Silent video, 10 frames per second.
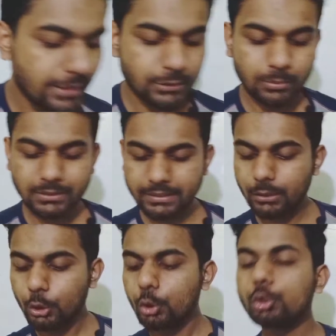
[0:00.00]
আছে তোমাদের
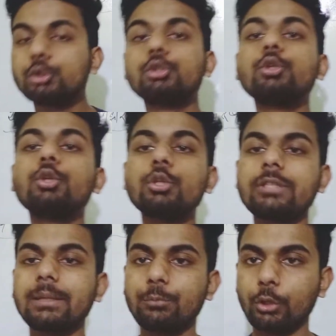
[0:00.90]

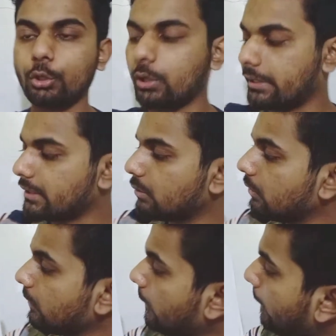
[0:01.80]
শূন্যস্থান পূরণ করে দেখো
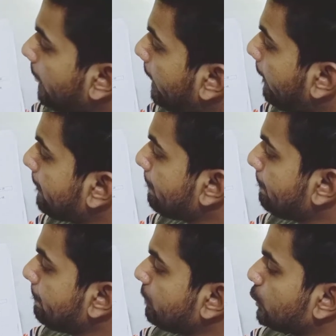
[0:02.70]

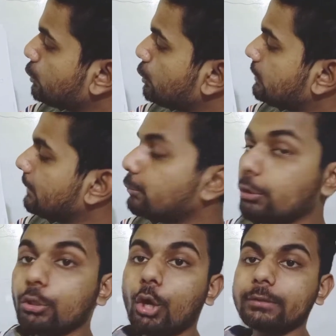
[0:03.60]
শূন্যস্থান
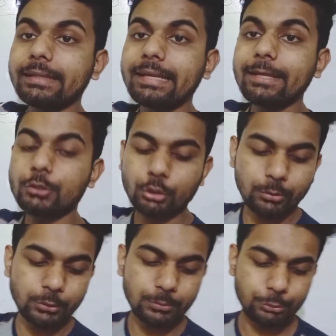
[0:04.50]
পূরণ ক থেকে
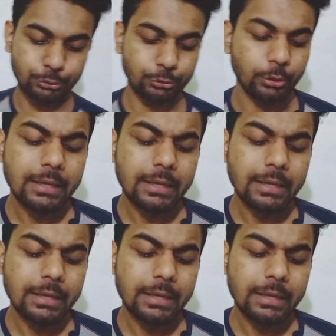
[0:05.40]
চন্দ্রবিন্দু পর্যন্ত